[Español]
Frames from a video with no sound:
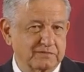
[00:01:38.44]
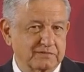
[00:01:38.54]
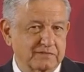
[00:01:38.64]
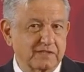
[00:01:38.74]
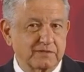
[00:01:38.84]

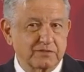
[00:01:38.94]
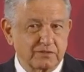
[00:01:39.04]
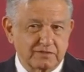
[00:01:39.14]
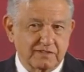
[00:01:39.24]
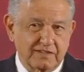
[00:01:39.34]
que iba
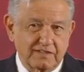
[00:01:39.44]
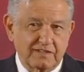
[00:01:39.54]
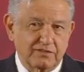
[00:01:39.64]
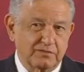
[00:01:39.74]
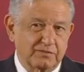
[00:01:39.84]
yo
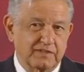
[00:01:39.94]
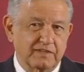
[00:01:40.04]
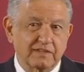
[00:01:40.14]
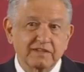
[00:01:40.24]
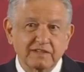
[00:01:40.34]
trasladándome
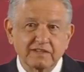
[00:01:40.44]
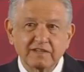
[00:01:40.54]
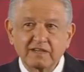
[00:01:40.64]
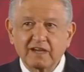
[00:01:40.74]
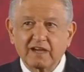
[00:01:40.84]

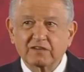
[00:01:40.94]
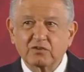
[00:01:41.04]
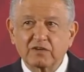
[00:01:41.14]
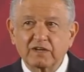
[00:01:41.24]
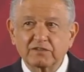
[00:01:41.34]
al
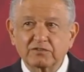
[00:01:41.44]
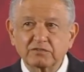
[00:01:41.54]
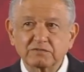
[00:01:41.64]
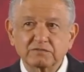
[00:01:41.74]
Congreso